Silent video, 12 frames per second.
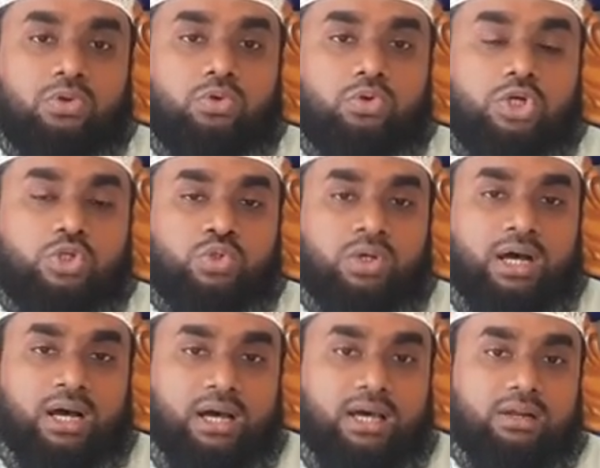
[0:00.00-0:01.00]
কোনো কিছু
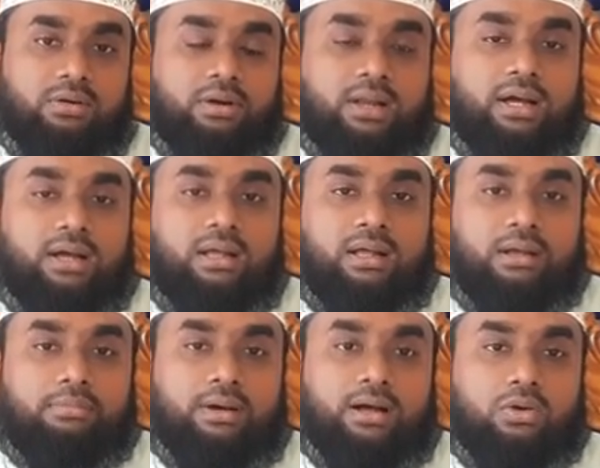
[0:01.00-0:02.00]
আহার করা
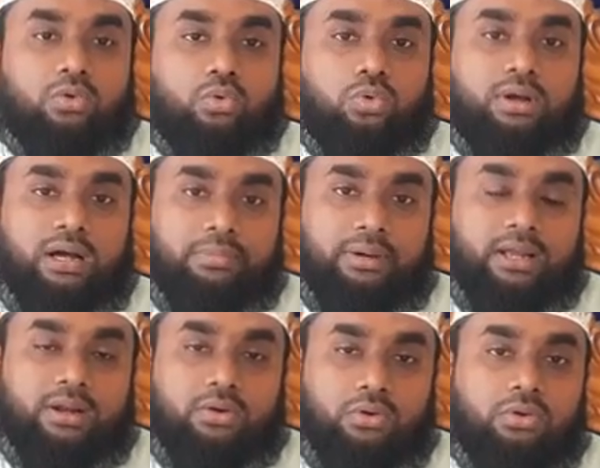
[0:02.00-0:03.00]
বা কোনো খাবার
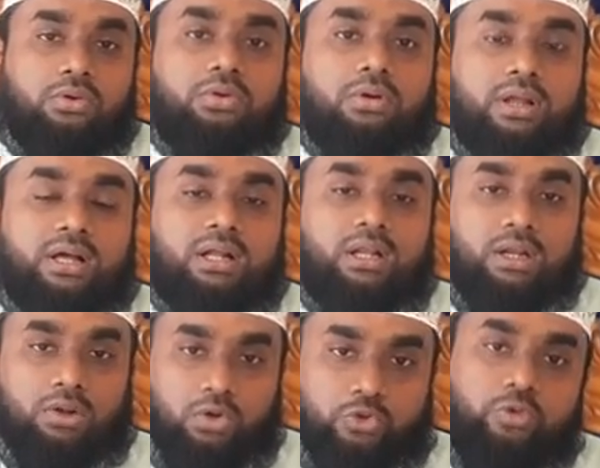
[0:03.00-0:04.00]
গ্রহণ করা
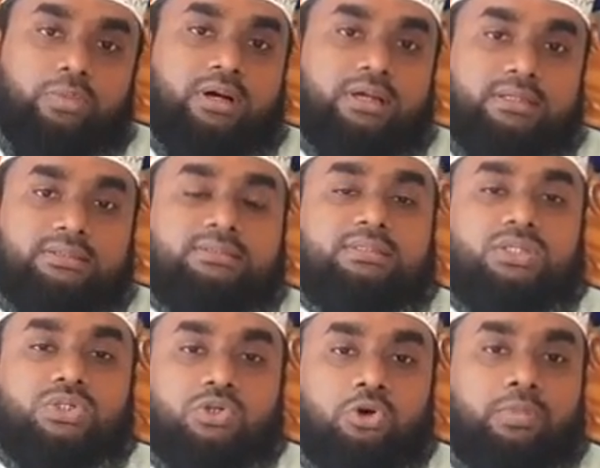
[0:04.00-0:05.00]
অথবা
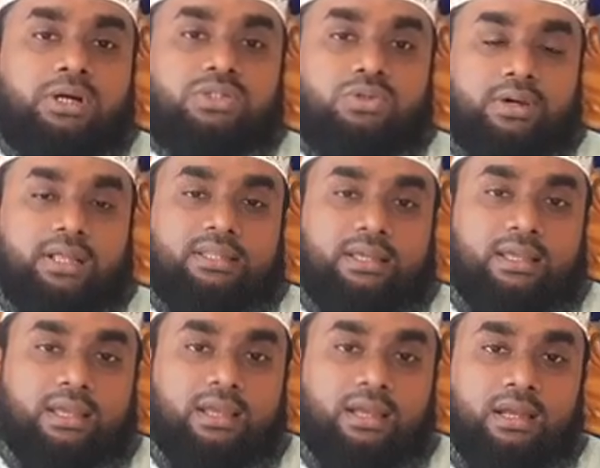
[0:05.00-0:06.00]
স্ত্রীর সহবাস করা
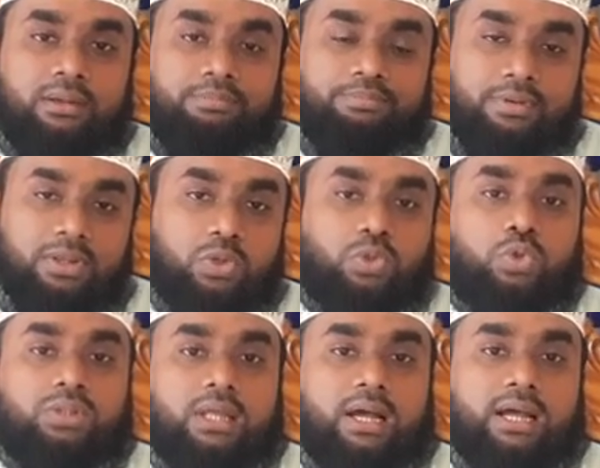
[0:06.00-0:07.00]
থেকে বিরত
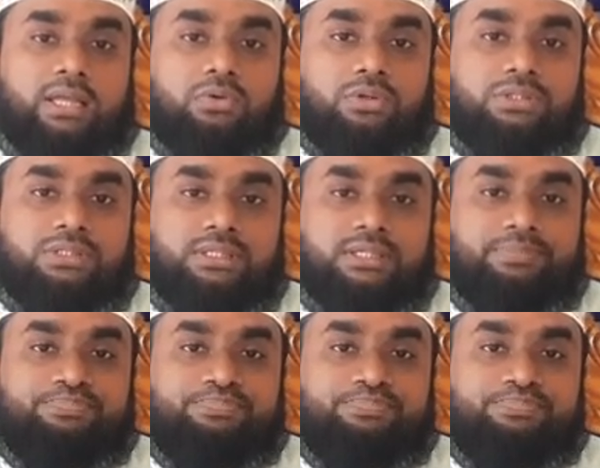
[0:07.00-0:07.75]
তাকাই হচ্ছে